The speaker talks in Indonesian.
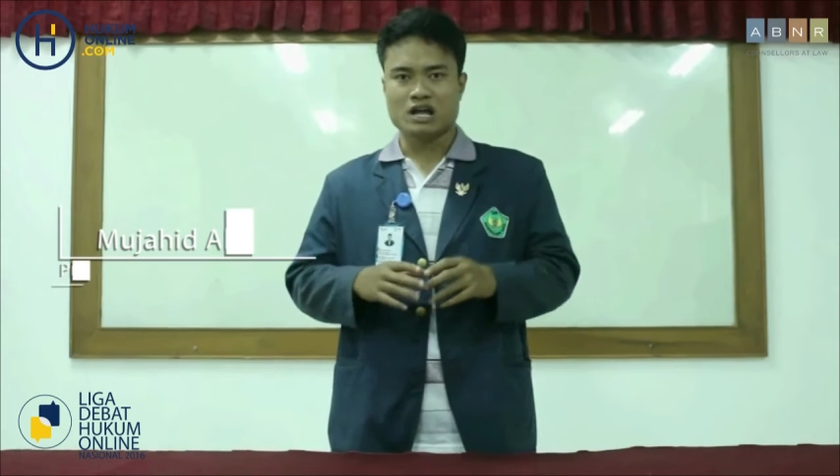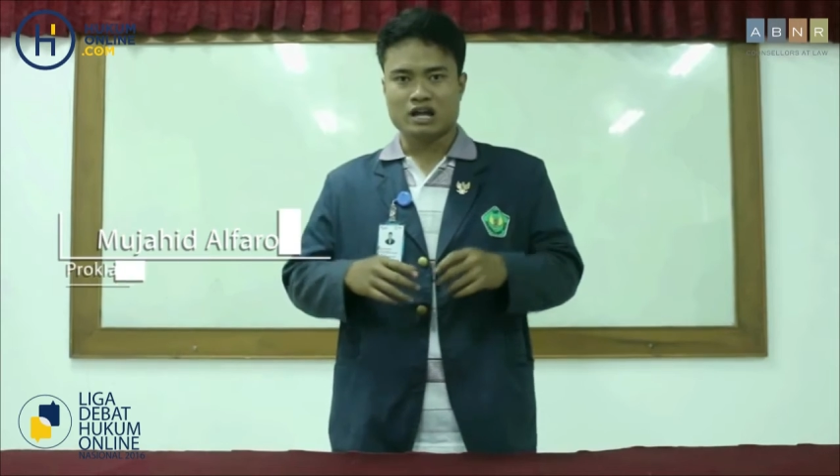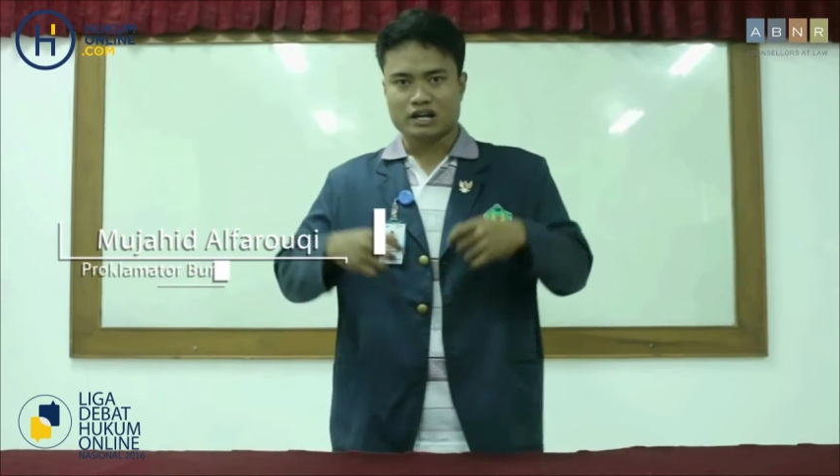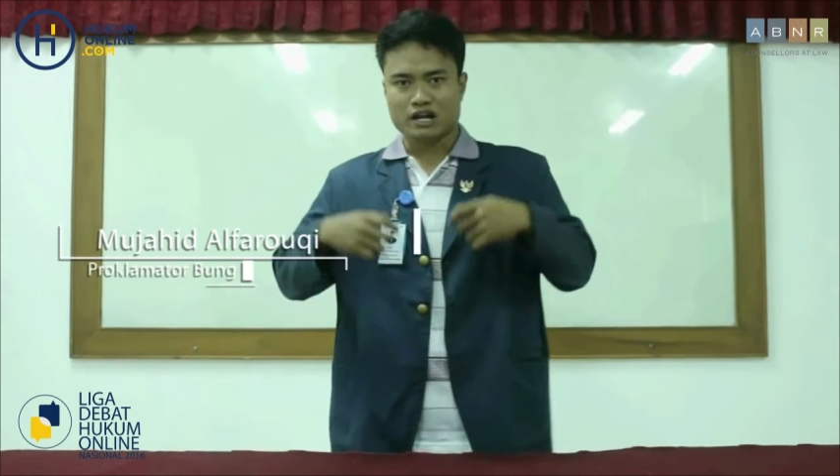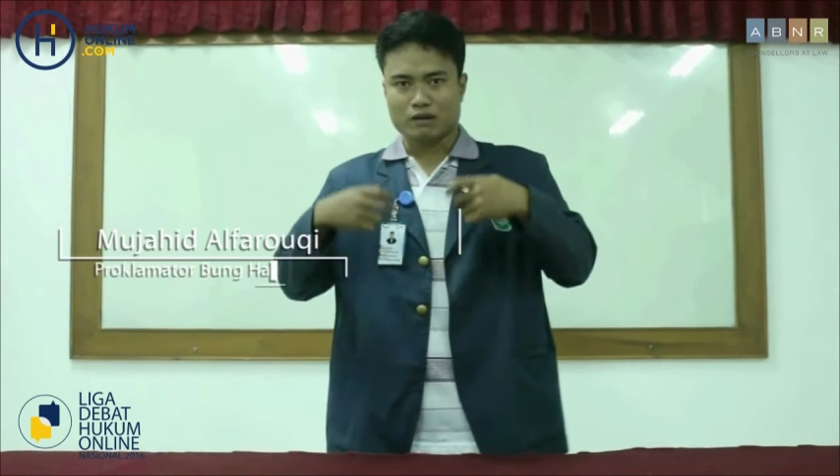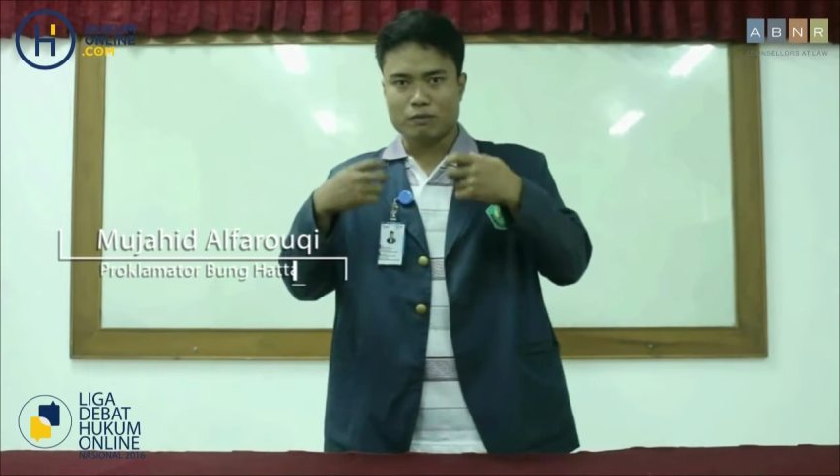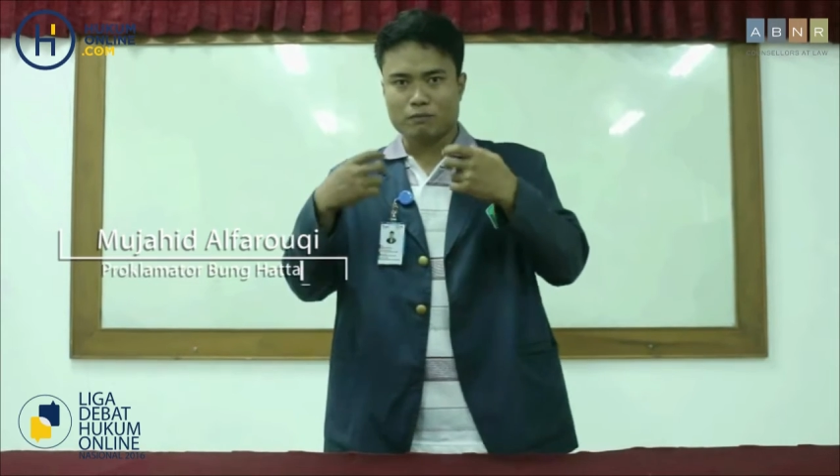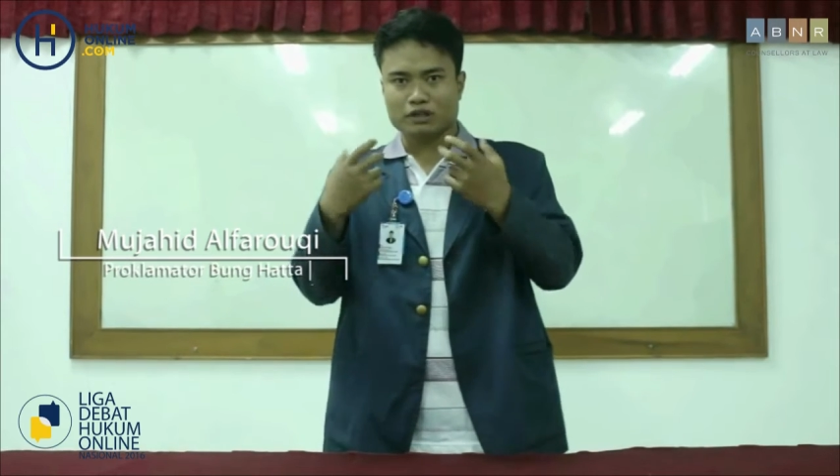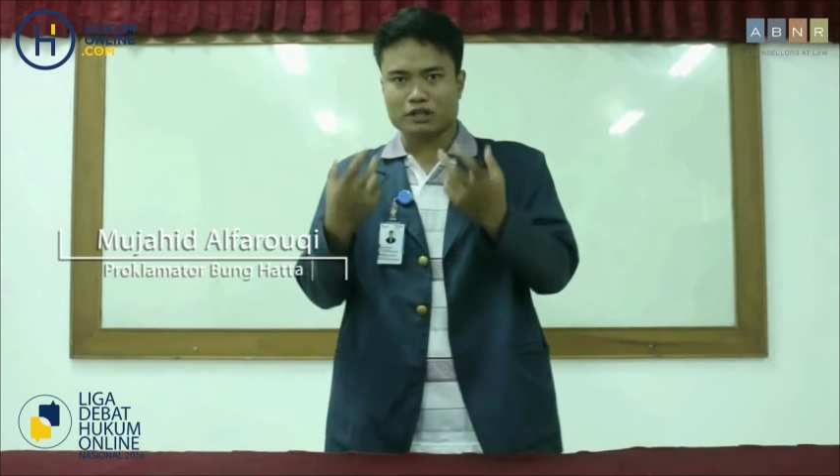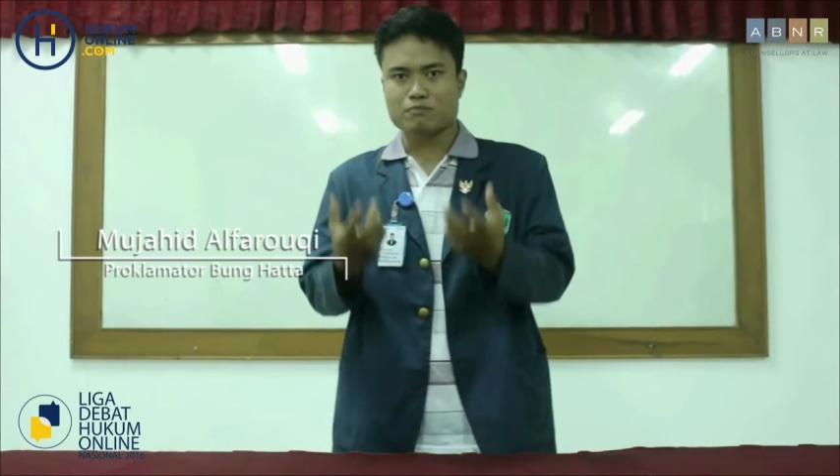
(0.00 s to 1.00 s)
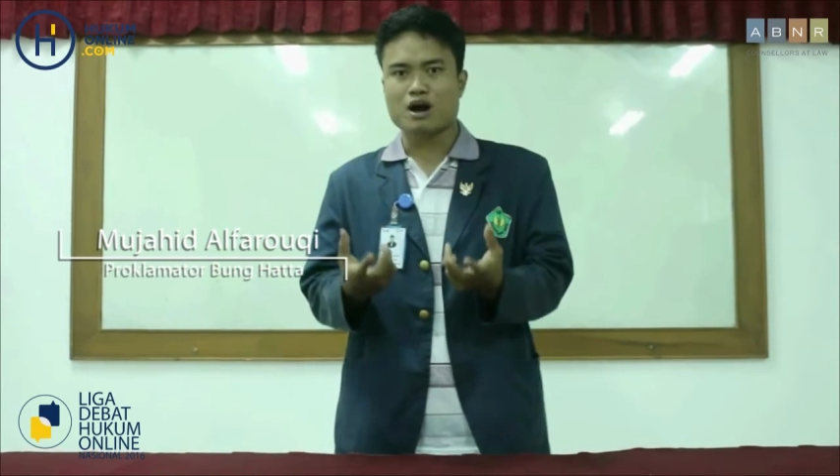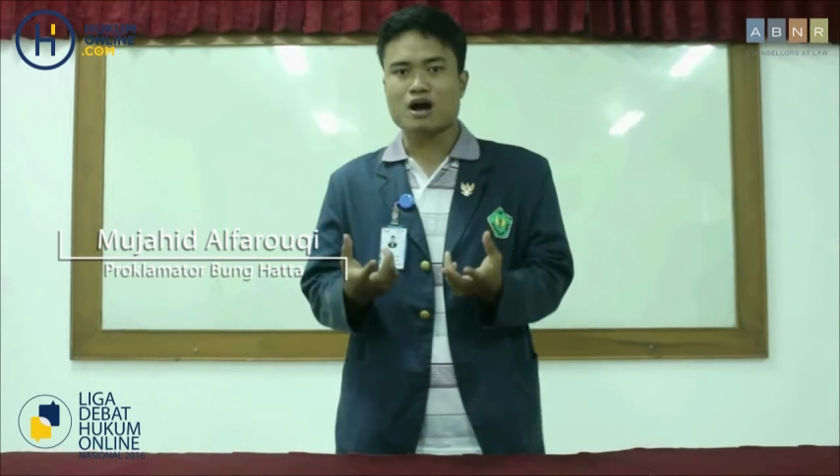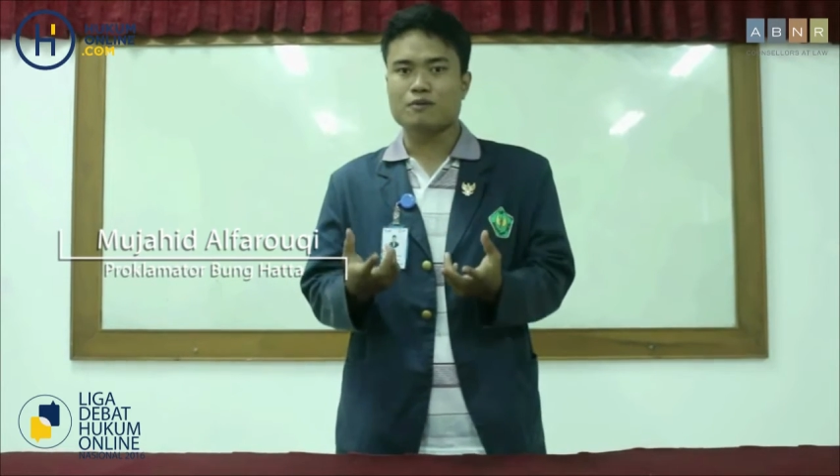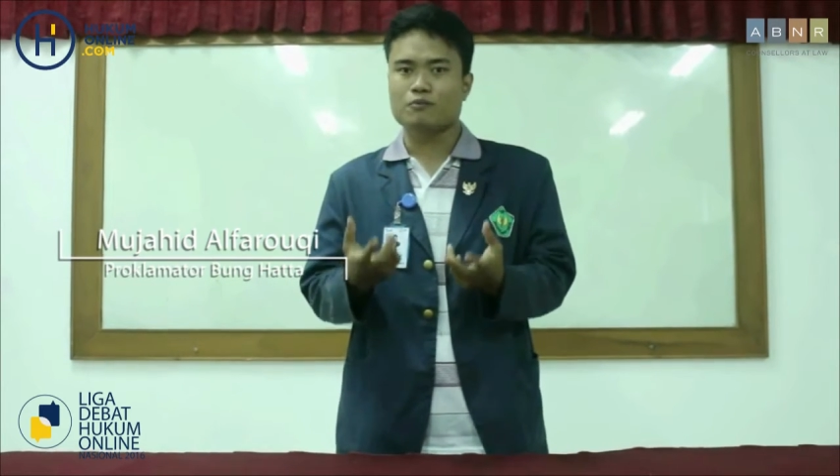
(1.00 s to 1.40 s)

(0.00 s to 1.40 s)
dengan mempertimbangkan